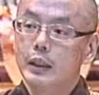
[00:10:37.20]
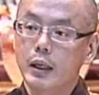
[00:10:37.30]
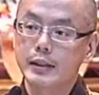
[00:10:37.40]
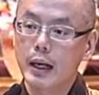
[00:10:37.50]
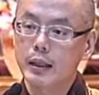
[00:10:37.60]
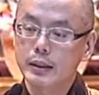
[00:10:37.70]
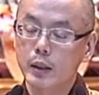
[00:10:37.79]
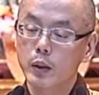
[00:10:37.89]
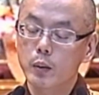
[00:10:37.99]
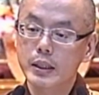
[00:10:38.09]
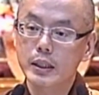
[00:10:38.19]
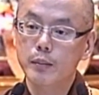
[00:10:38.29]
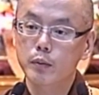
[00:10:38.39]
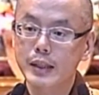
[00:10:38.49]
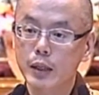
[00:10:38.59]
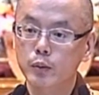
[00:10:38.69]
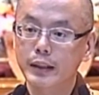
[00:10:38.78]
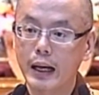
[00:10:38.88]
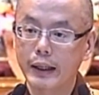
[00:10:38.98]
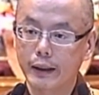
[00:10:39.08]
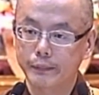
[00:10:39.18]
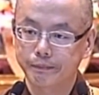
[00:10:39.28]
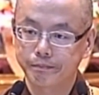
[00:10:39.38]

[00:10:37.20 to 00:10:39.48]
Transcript: 要讲，请问观世音菩萨住哪里？